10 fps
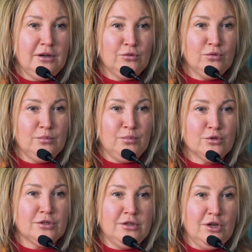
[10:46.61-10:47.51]
который
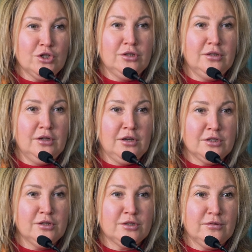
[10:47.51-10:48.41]
просто неожиданно
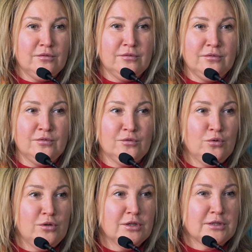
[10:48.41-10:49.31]
оказался в
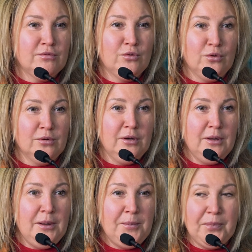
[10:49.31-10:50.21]
зоне СВО.
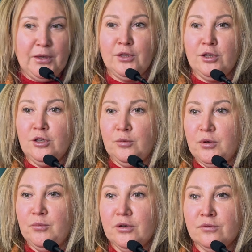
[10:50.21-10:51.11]
И таких
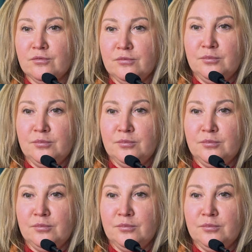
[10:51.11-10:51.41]
примеров